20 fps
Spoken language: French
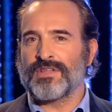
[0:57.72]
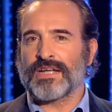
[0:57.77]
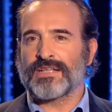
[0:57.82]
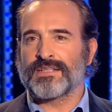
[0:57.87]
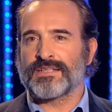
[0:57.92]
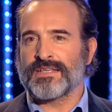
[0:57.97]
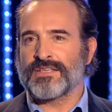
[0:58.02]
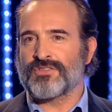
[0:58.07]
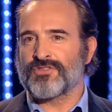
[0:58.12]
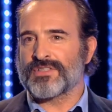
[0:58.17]
une
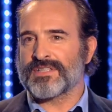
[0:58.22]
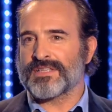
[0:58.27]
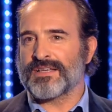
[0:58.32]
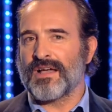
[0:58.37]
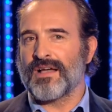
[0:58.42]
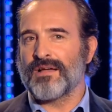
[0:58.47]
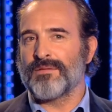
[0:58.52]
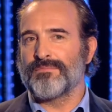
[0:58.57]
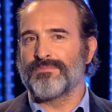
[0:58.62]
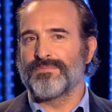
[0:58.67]
actrice, je serais
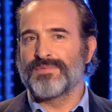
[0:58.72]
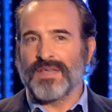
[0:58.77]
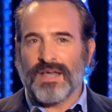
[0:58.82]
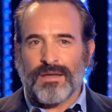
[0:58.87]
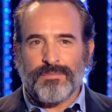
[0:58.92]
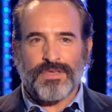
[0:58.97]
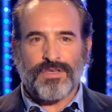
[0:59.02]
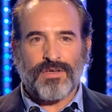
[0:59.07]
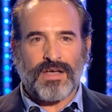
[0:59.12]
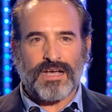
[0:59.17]
un
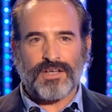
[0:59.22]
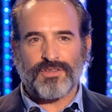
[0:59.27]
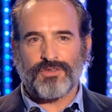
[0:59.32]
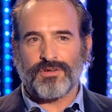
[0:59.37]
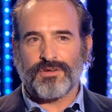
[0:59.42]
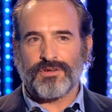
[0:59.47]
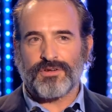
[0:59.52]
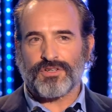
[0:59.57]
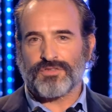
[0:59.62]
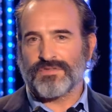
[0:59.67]
bien meilleur
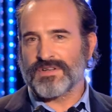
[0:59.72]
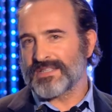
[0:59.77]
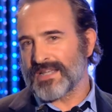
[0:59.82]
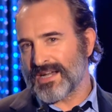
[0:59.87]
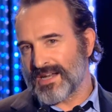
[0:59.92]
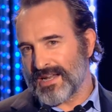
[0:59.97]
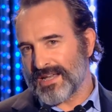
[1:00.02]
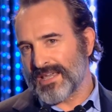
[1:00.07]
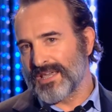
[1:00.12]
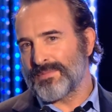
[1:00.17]
acteur. Je trouve que
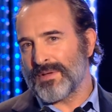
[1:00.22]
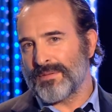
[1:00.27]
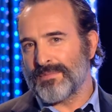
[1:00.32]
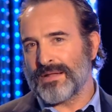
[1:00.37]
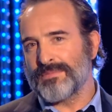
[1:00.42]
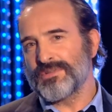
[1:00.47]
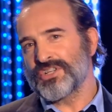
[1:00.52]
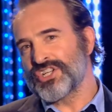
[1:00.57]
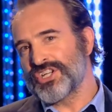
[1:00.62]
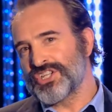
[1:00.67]
ça claquait pas
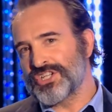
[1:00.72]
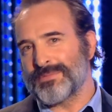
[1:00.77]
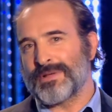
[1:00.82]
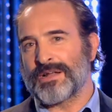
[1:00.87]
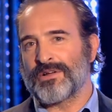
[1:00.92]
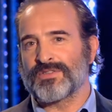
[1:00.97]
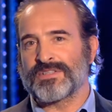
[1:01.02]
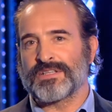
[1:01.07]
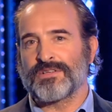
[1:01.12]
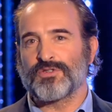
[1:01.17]
mal, mais je l'ai déjà
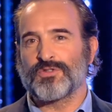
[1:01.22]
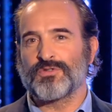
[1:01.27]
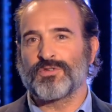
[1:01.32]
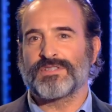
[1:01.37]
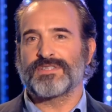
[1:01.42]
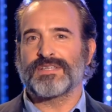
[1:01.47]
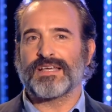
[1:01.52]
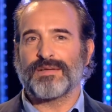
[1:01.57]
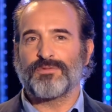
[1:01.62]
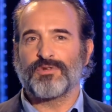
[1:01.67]
balancé dans une
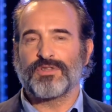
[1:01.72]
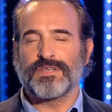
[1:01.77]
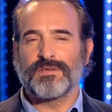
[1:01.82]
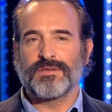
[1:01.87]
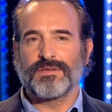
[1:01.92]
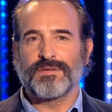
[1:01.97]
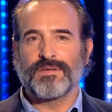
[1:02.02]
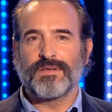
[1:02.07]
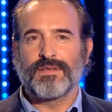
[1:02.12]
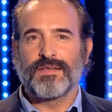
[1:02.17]
cérémonie.
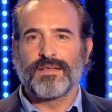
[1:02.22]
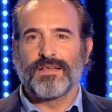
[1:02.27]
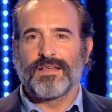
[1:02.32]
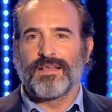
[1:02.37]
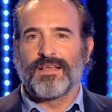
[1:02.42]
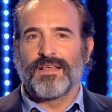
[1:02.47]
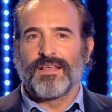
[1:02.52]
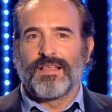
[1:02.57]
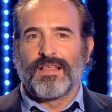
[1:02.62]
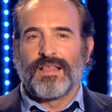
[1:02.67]

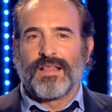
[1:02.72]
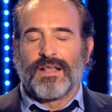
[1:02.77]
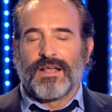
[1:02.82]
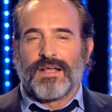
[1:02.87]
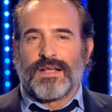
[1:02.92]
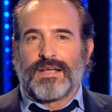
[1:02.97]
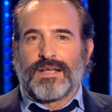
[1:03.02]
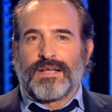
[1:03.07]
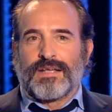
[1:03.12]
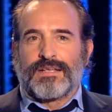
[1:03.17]

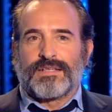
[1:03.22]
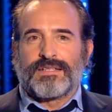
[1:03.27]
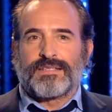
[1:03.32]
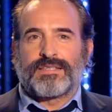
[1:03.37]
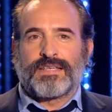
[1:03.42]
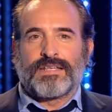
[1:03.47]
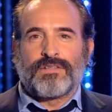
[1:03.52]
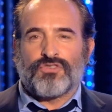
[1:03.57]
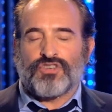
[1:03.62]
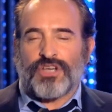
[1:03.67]

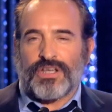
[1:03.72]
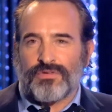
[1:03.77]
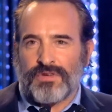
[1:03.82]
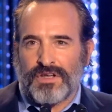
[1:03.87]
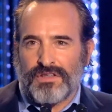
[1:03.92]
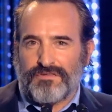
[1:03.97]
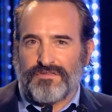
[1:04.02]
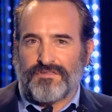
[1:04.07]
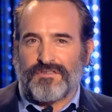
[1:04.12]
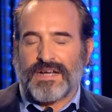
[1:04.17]
Sinon, j'avais
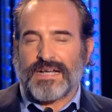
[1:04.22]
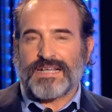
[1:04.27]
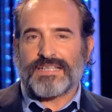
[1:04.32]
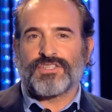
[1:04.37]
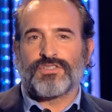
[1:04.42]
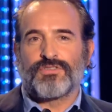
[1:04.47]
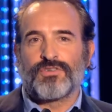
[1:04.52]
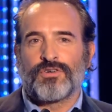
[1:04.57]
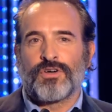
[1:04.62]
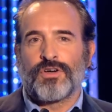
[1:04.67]
trouvé une
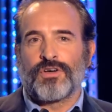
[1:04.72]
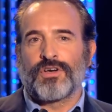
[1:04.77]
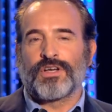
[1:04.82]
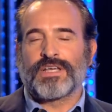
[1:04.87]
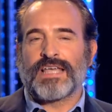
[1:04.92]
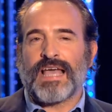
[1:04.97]
phrase de